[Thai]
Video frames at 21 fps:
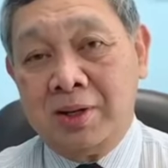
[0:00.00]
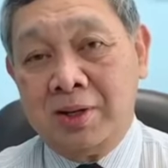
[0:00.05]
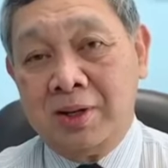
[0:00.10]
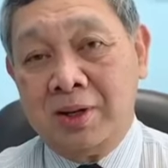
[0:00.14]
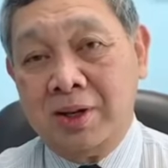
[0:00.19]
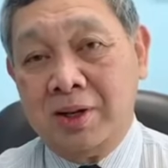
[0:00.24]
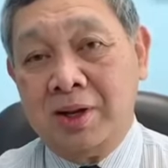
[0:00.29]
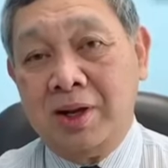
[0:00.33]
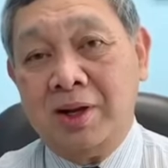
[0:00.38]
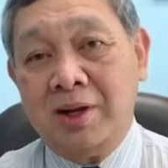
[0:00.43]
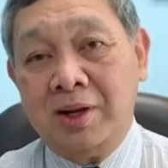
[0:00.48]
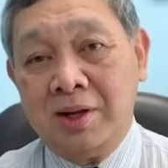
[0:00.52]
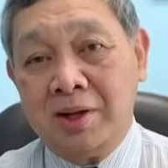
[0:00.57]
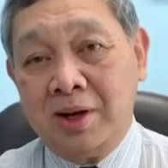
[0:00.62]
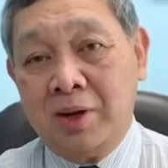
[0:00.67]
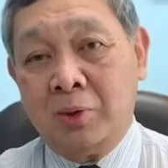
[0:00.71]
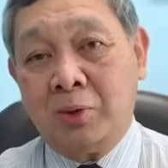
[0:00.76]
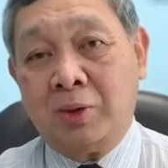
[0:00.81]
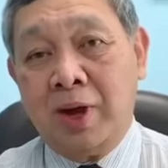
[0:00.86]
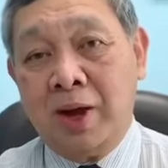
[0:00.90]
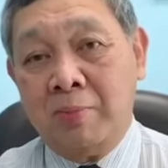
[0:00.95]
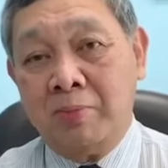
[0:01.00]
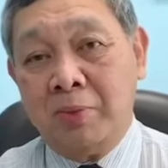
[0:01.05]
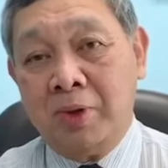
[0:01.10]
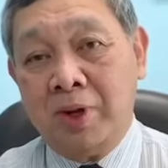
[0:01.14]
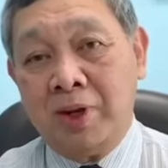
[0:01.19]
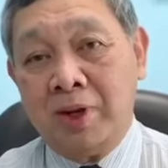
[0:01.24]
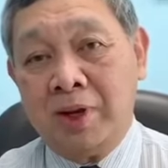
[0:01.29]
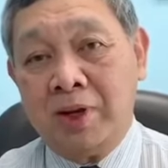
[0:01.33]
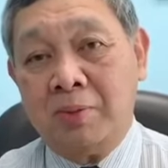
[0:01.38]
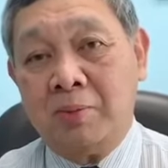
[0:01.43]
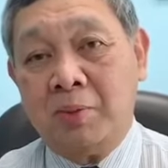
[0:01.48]
สิ่งที่เราทำเนี่ย
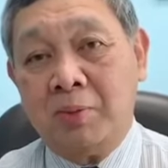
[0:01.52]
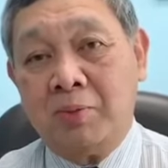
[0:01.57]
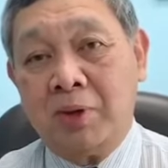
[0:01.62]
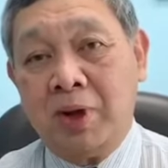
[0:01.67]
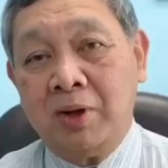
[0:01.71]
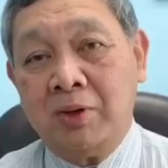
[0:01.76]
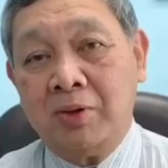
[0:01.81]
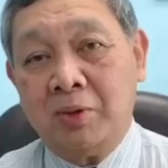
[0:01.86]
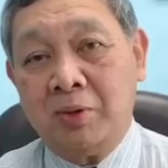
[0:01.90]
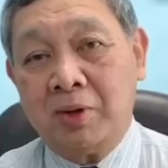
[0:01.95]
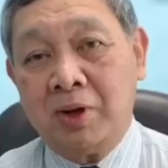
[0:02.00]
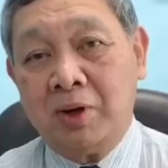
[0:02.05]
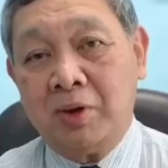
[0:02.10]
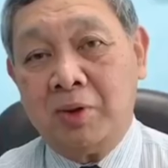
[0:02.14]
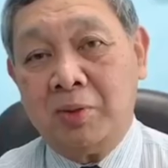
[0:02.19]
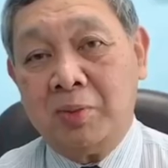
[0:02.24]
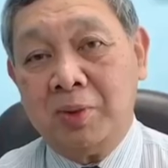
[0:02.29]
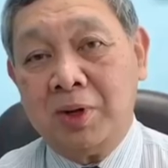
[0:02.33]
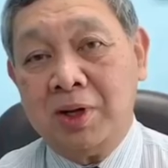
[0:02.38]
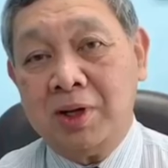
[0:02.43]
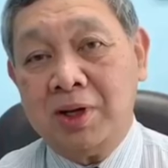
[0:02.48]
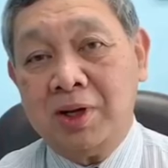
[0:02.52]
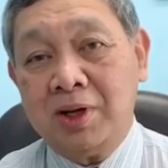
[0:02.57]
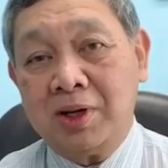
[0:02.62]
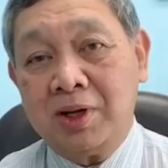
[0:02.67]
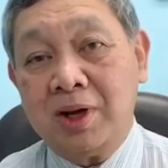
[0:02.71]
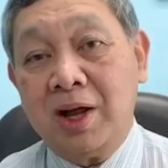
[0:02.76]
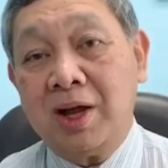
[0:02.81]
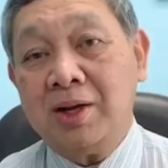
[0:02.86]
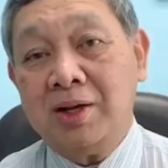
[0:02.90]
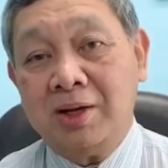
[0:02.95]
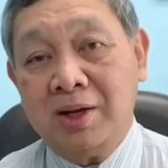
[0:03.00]
ในระบบสาธารณสุขเราไม่ได้เลือก
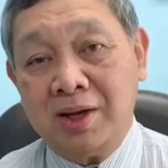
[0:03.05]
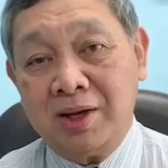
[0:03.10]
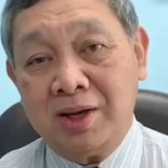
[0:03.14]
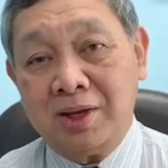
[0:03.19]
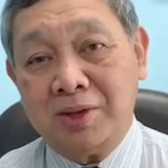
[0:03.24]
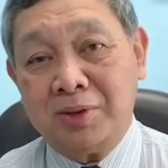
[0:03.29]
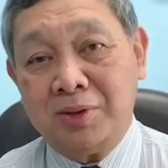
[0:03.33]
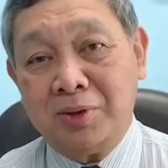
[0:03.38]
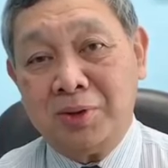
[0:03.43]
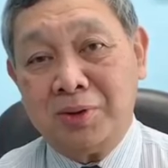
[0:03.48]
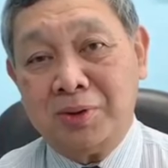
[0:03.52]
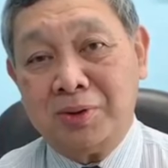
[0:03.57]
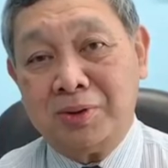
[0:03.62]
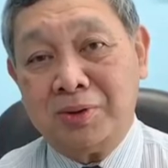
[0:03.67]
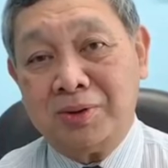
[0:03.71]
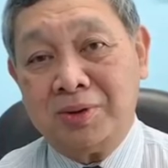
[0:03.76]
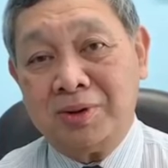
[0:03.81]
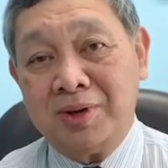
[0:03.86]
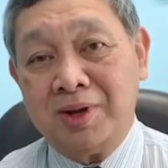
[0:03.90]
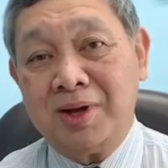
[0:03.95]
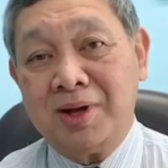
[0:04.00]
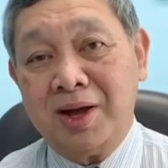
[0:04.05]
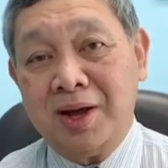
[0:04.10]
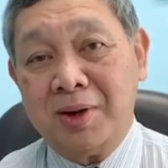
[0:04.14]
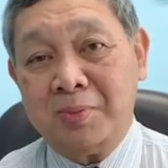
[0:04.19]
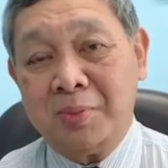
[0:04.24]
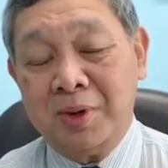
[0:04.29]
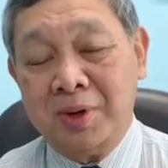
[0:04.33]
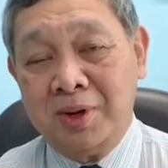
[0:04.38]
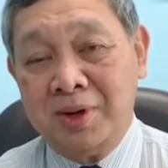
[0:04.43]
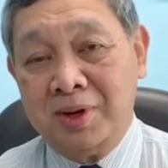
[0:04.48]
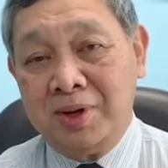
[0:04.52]
รัฐเลยเอกชนนะครับ
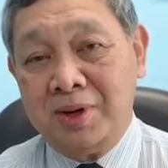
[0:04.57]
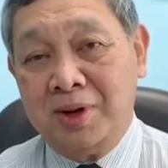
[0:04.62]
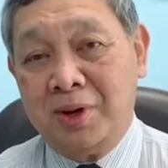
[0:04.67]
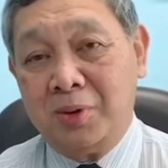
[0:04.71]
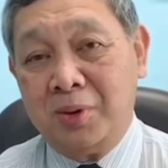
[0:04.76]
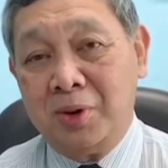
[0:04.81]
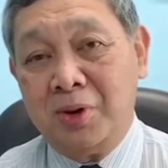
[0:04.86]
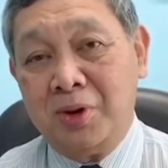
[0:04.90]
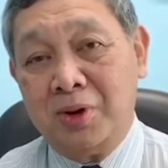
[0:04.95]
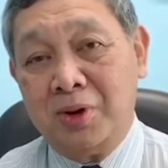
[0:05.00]
เราก็